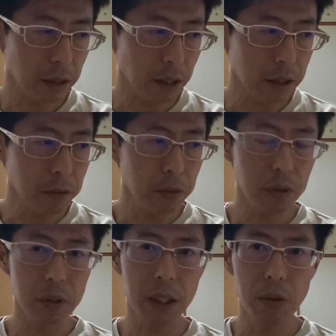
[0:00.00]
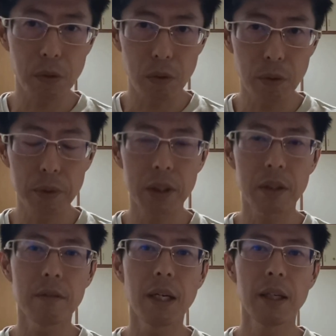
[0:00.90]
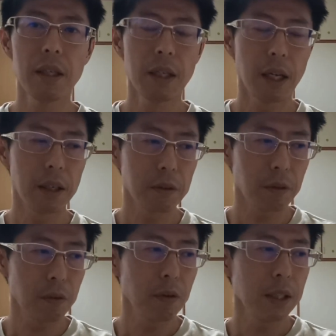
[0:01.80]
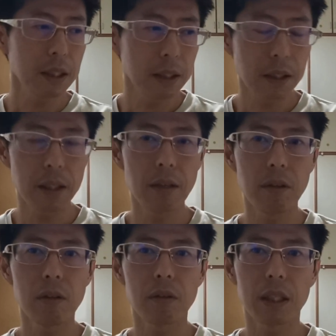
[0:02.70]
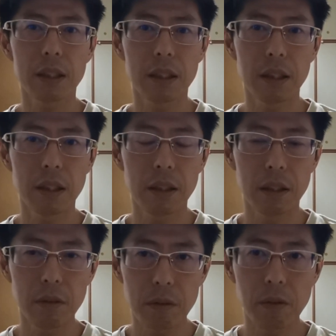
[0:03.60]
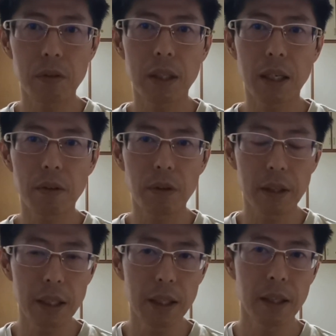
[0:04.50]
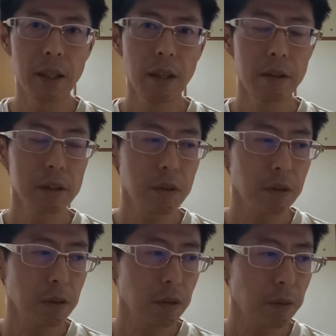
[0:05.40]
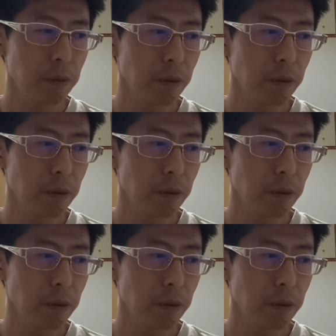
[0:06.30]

たちのセコンドもしくはあの応援しに来てる人たちの大きな声でその